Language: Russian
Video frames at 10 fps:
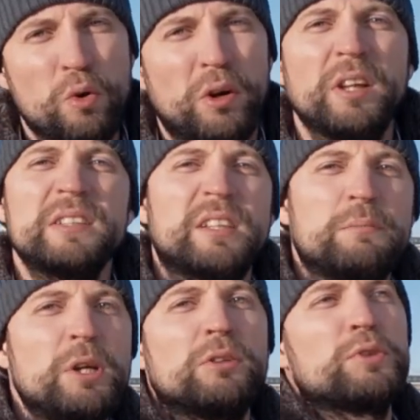такого
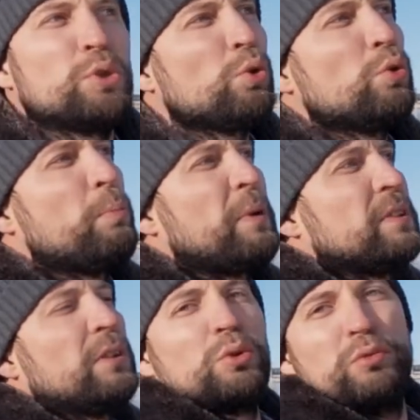класса имеют высокую
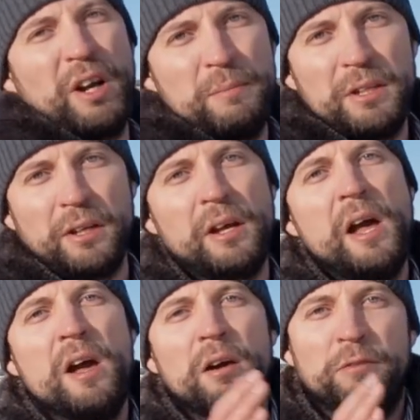посадку в кабине.
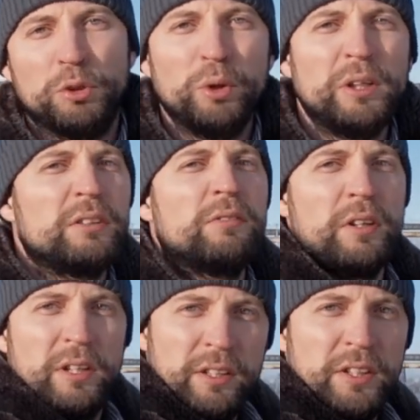Ввиду
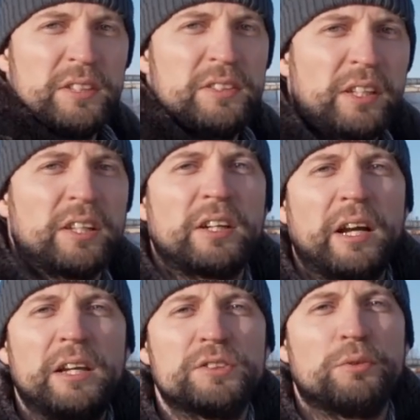этого есть
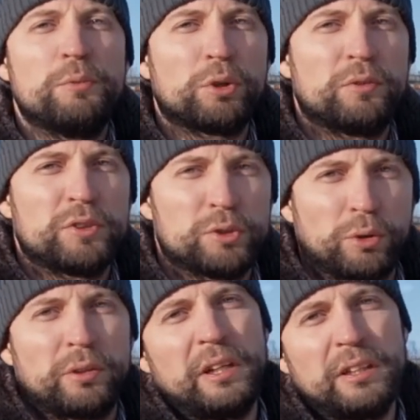некоторое количество мертвых
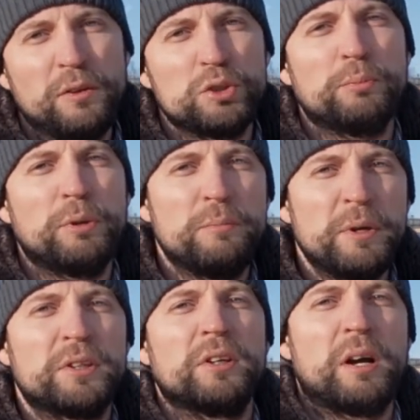зон. Для того, чтобы
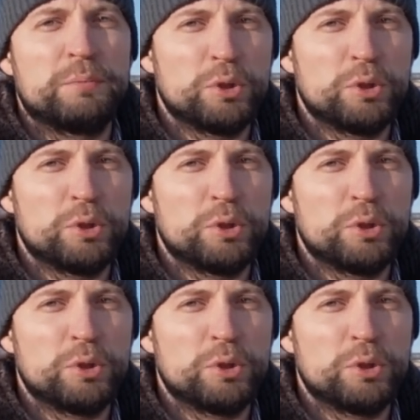иметь